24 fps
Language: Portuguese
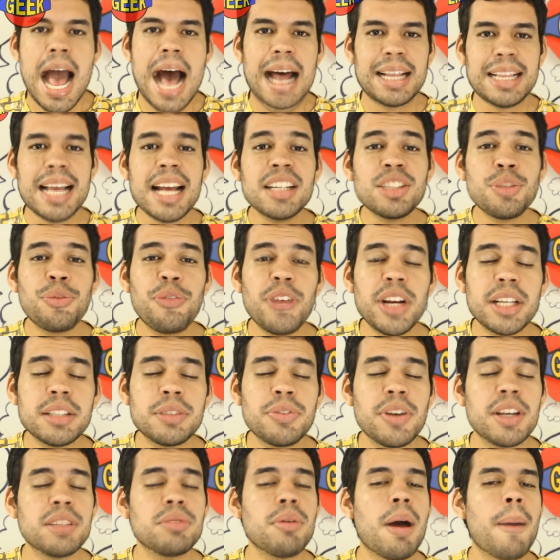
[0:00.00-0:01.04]
A Netflix
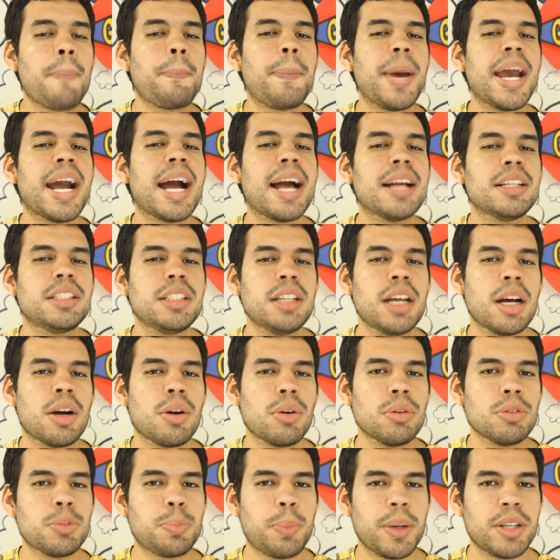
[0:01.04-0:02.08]
fez uma pegadinha
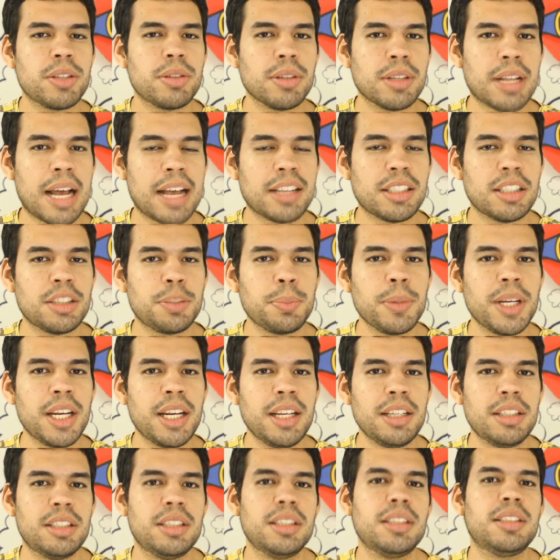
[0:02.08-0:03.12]
com os personagens
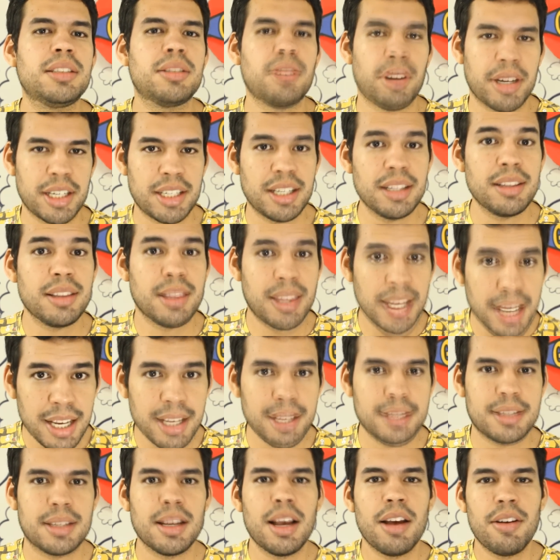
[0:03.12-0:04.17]
mirins de Stranger
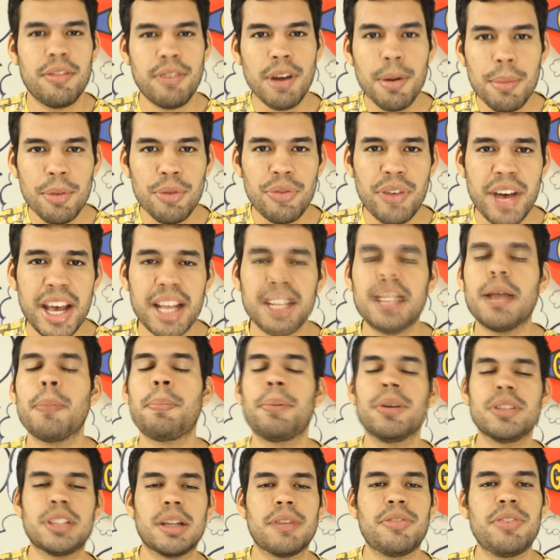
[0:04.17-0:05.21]
Things. Vamos ver?
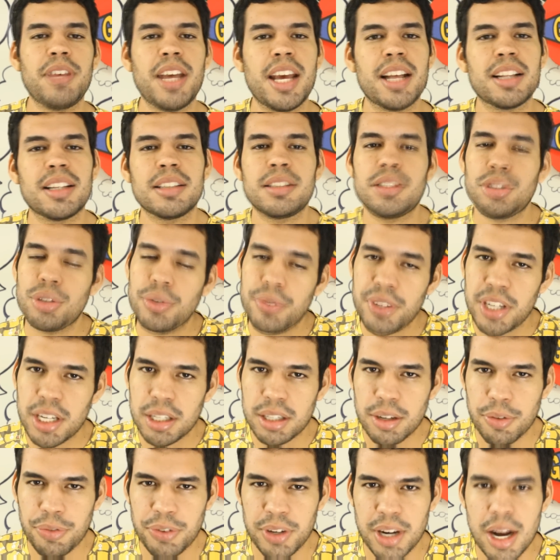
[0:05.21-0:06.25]
Depois da vinheta, assiste o vídeo
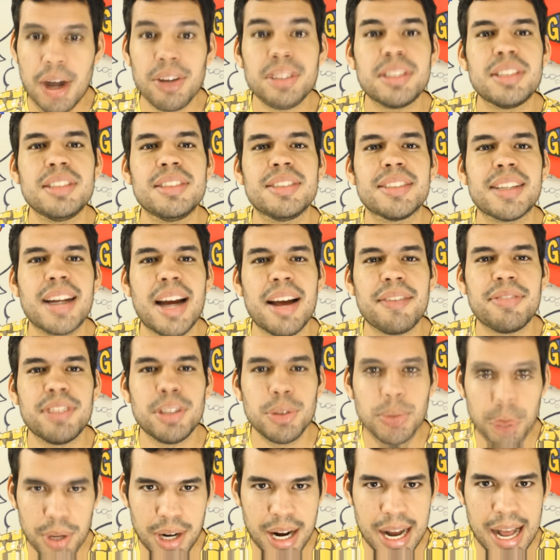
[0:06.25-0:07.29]
até o final e se inscreve
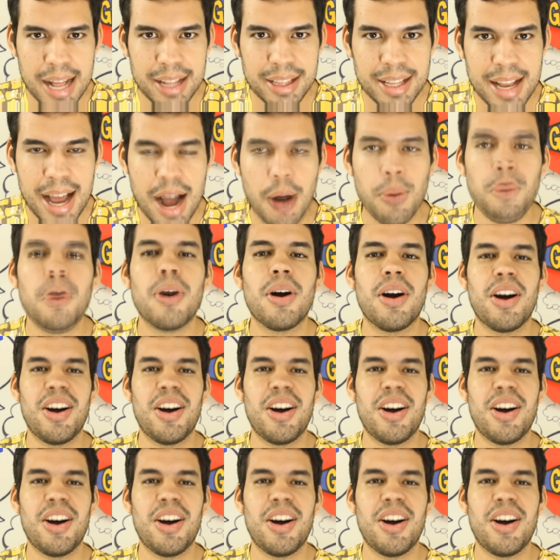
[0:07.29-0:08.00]
no canal.